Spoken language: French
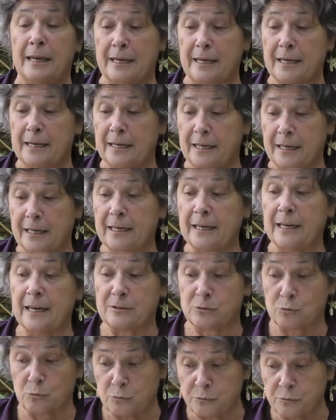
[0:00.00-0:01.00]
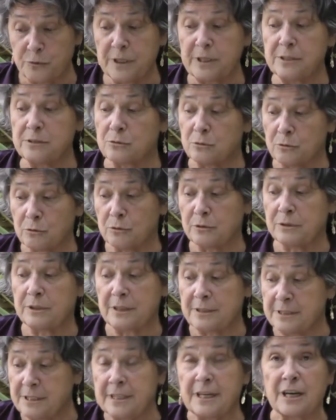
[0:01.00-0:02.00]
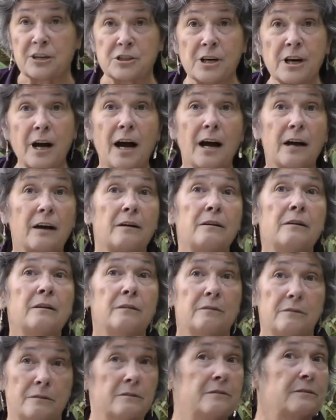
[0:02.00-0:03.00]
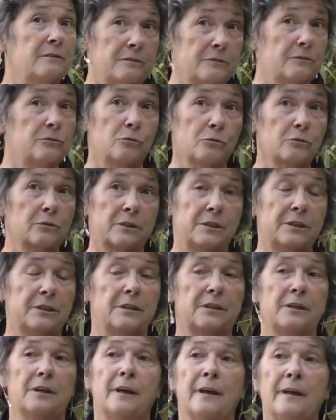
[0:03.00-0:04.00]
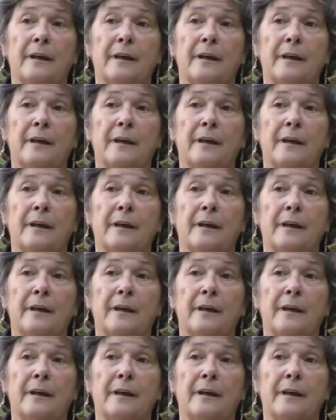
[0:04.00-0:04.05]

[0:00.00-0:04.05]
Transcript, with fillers: et, et, à son fils euh, Desikachar euh, donc qui,